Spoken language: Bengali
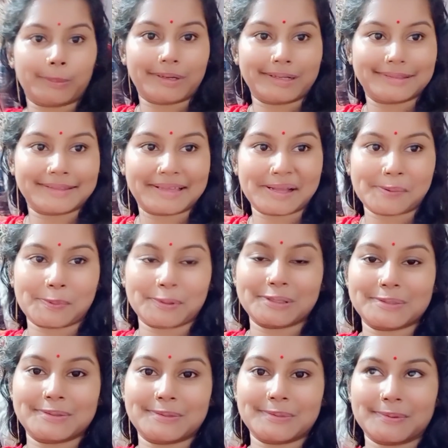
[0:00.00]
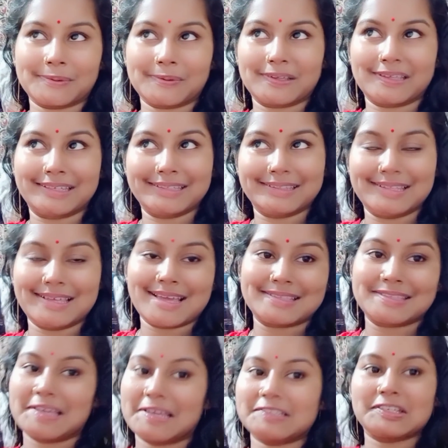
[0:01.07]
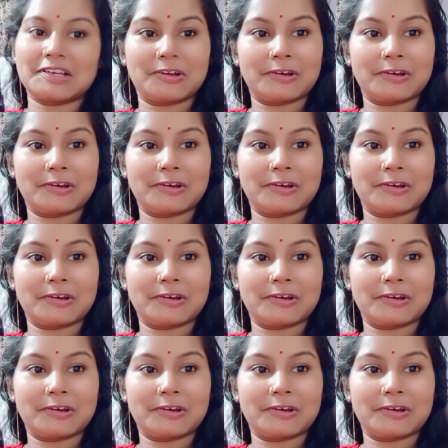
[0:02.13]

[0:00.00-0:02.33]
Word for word: ওই বাড়ি থেকে আমাদের জন্য কি কি দিয়েছে